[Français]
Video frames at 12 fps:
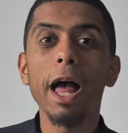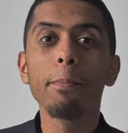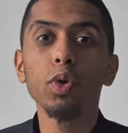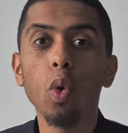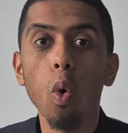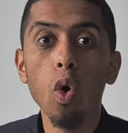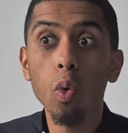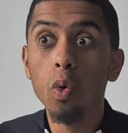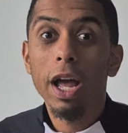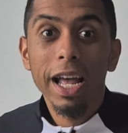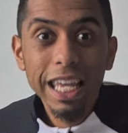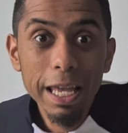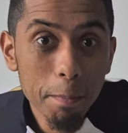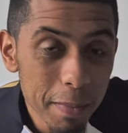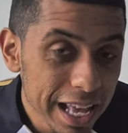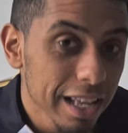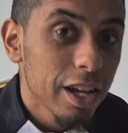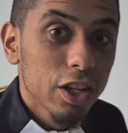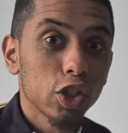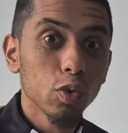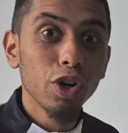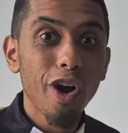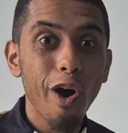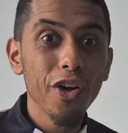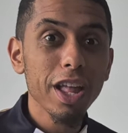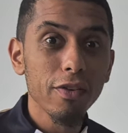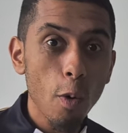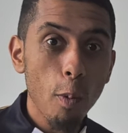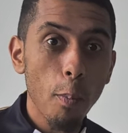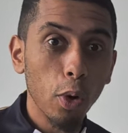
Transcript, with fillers: est un peu trop long, il met son corps en avant pour